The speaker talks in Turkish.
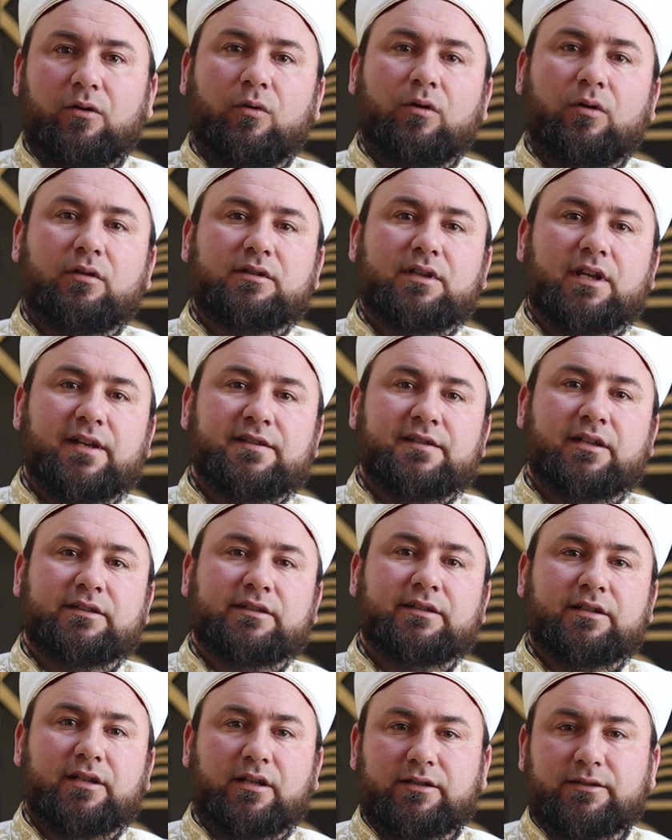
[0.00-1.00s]
onları
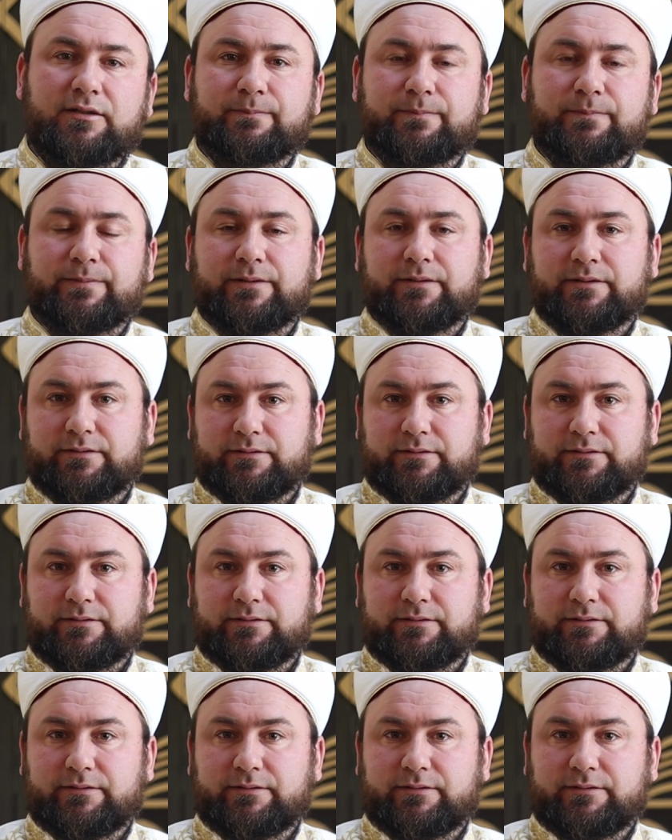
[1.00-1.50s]
satın alıp